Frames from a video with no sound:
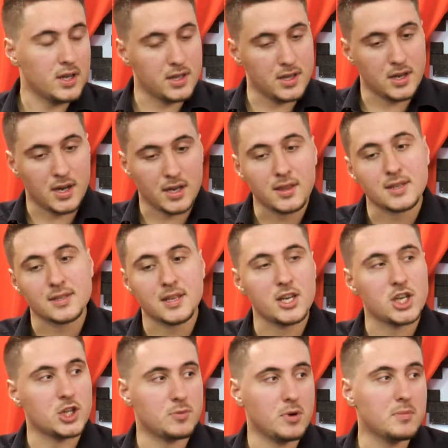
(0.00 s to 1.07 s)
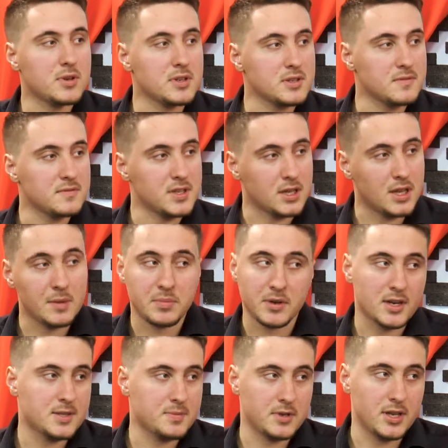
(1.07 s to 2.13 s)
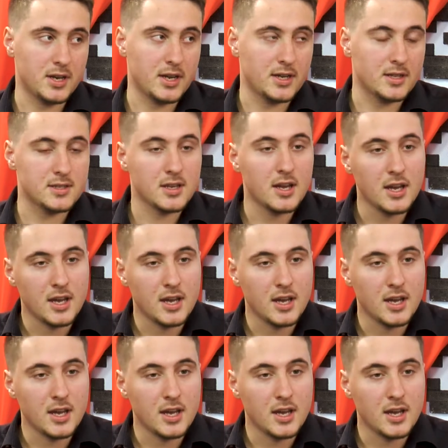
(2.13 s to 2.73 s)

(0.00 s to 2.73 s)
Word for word: она однозначным образом всегда перераспределяется.